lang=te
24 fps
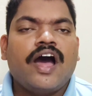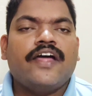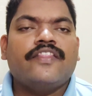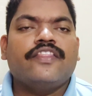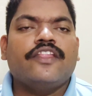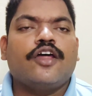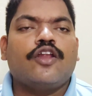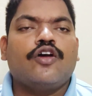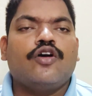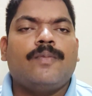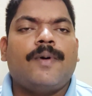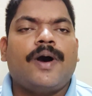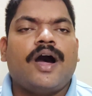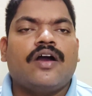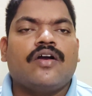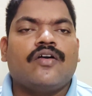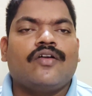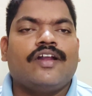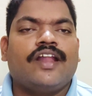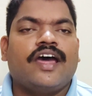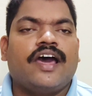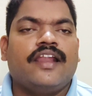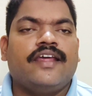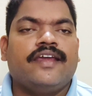అందరూ
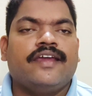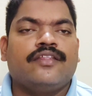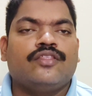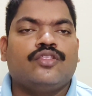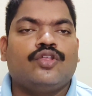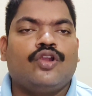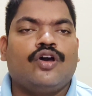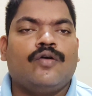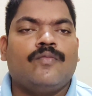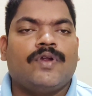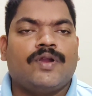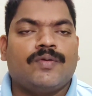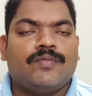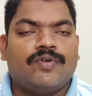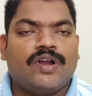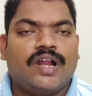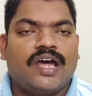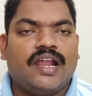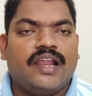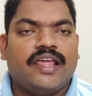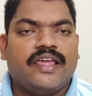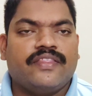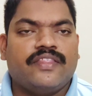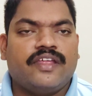బాగుండాలి ఎందులో మనం
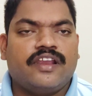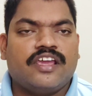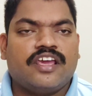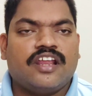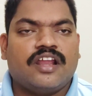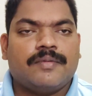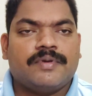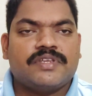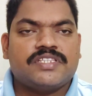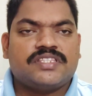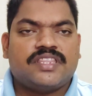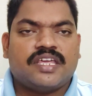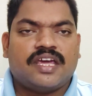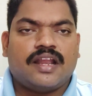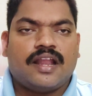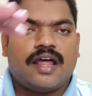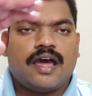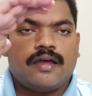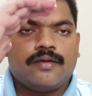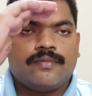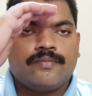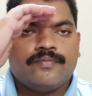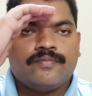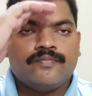ఉండాలి అందరికీ నమస్తే అన్న
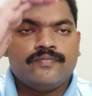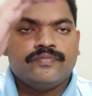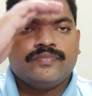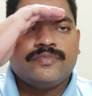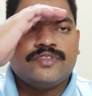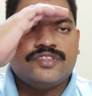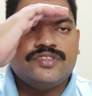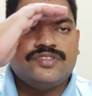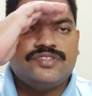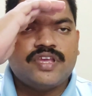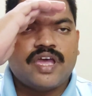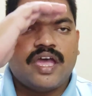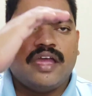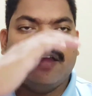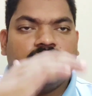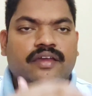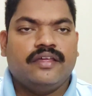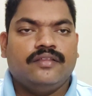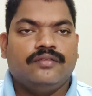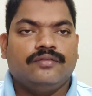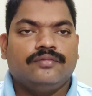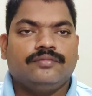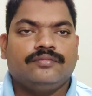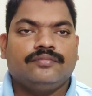జై
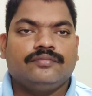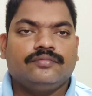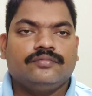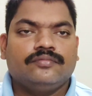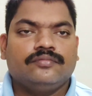హింద్